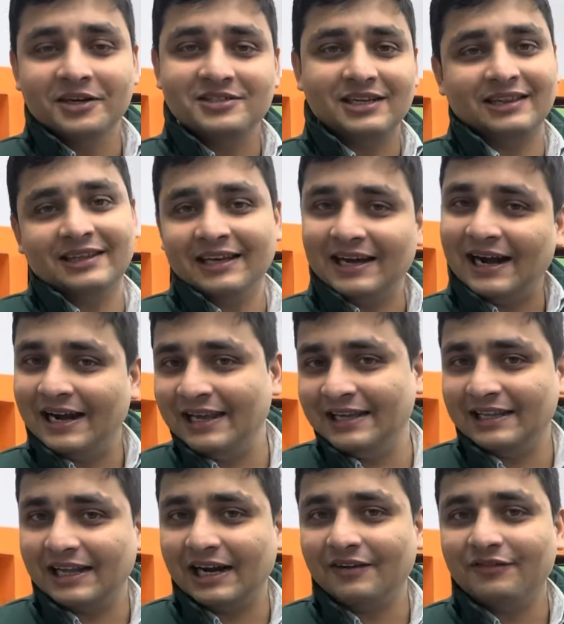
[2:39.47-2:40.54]
चलते हैं गाड़ी की
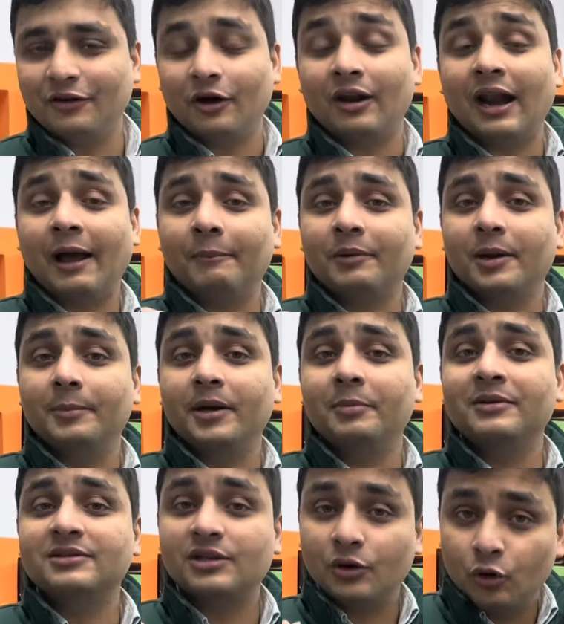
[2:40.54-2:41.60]
तरफ और आप कमेंट
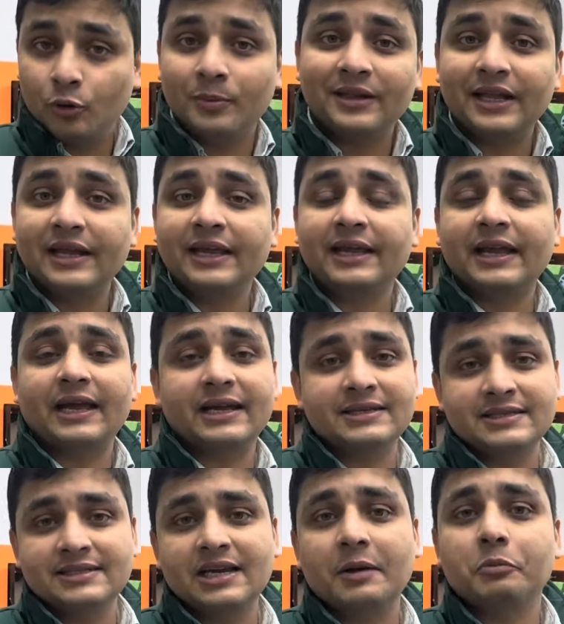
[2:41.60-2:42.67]
में ज़रूर बताइए क्या क्या
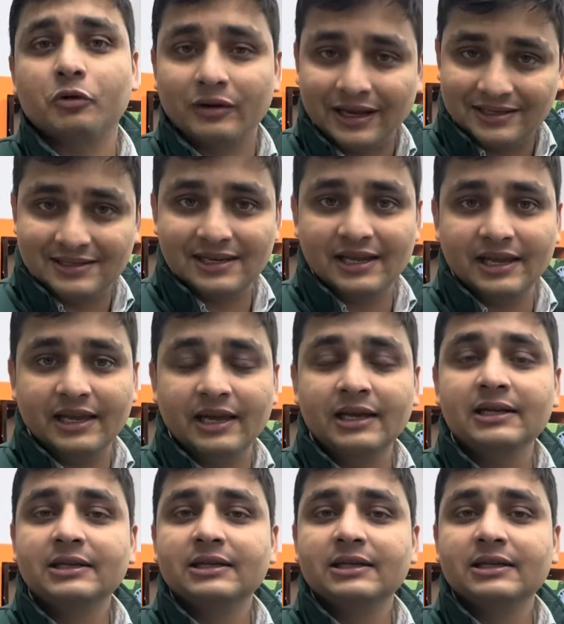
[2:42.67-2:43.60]
चीज़ आपको कैसी लगी है